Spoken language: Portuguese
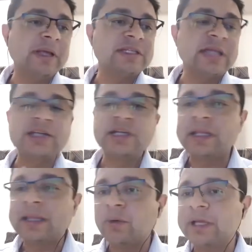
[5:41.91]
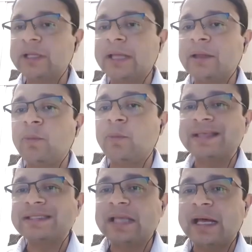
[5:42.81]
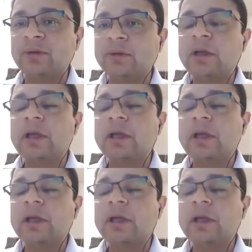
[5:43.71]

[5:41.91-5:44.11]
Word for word: a cidade ainda está conectada no passado